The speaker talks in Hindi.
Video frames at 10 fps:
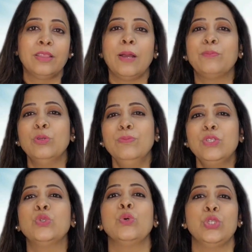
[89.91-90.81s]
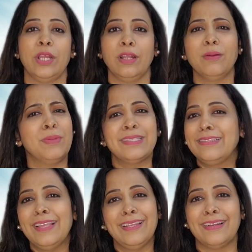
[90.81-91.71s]
तब तुम सो जाना बस
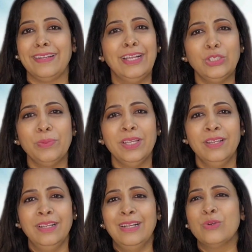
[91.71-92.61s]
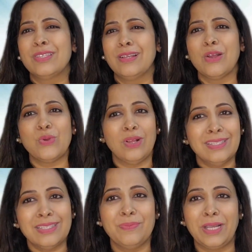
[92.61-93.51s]
इतना ही करना है तुम्हें उसने लगा
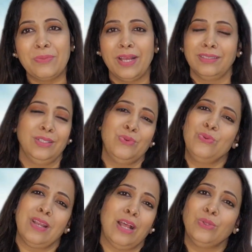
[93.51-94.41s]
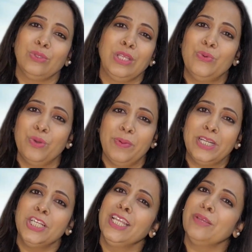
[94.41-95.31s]
कौन सी बड़ी बात है वो रात होते ही ऊँट
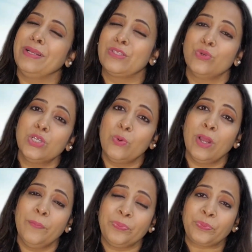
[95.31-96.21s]
बैठ जाएंगे मैं सो जाऊंगा